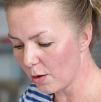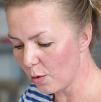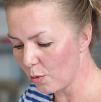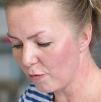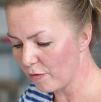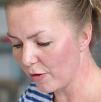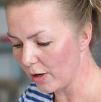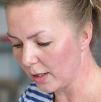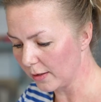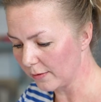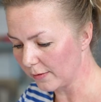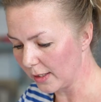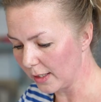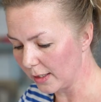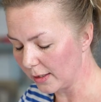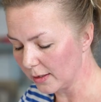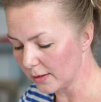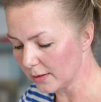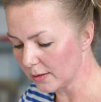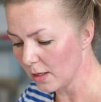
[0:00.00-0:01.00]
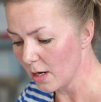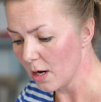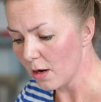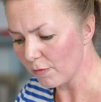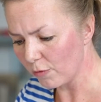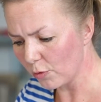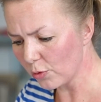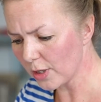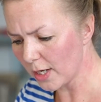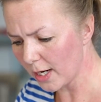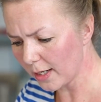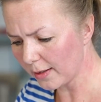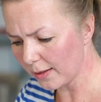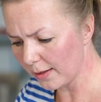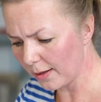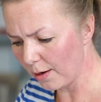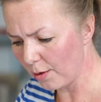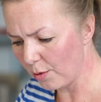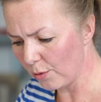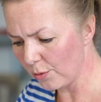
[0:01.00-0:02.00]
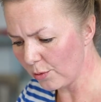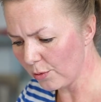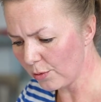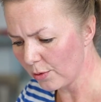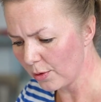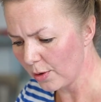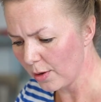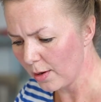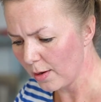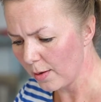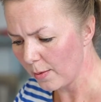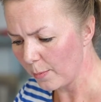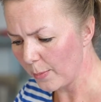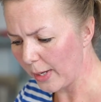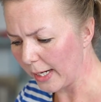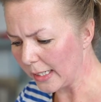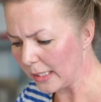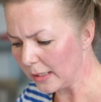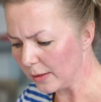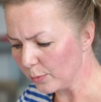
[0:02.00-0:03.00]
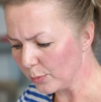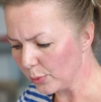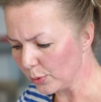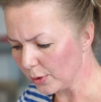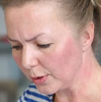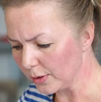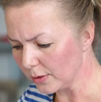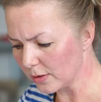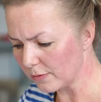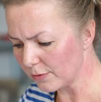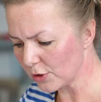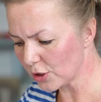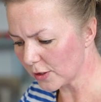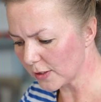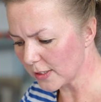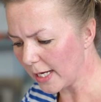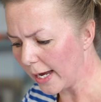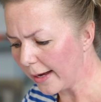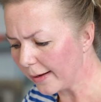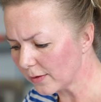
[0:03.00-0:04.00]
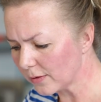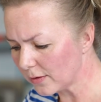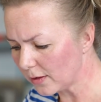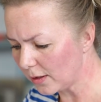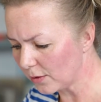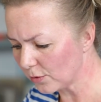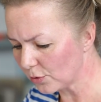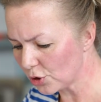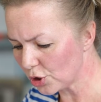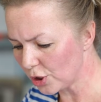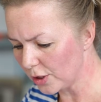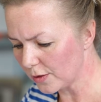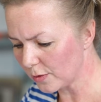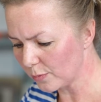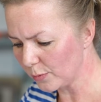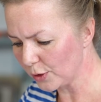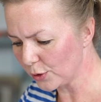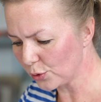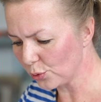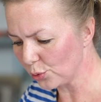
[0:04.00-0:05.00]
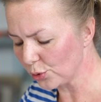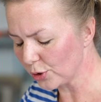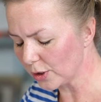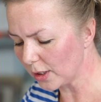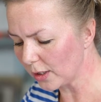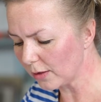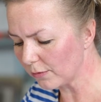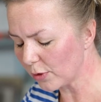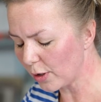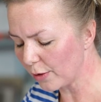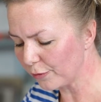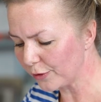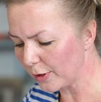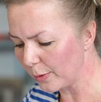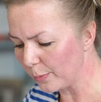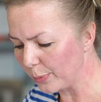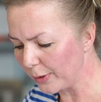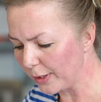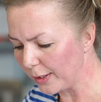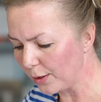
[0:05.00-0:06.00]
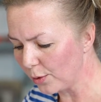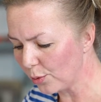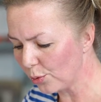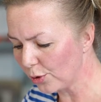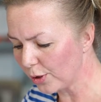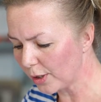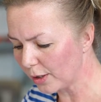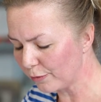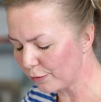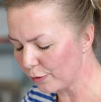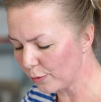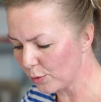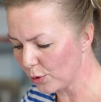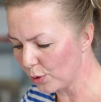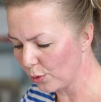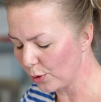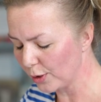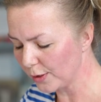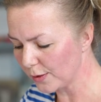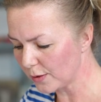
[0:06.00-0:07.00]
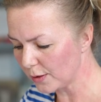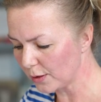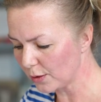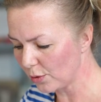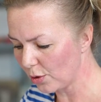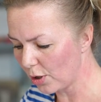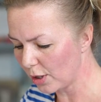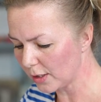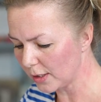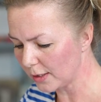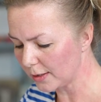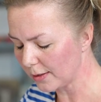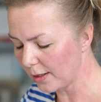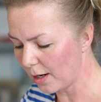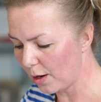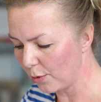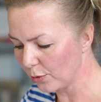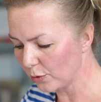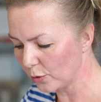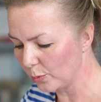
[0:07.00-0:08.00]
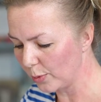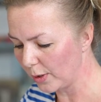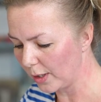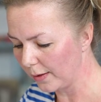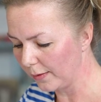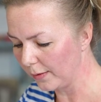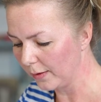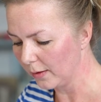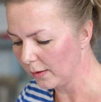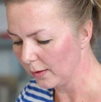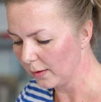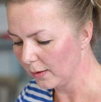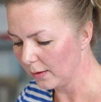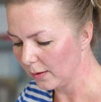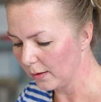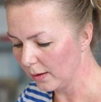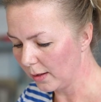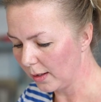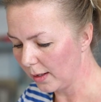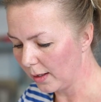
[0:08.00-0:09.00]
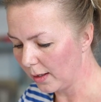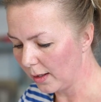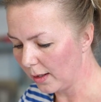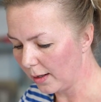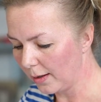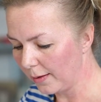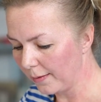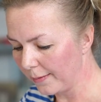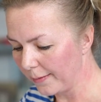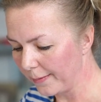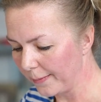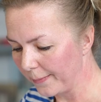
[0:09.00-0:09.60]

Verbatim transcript: nowhere, sage ich. Wo da genau? Mecklenburg, zwischen Zarentin und Schieß mich tot, irgendwo auf der B195 nördlich der Autobahn. Aha.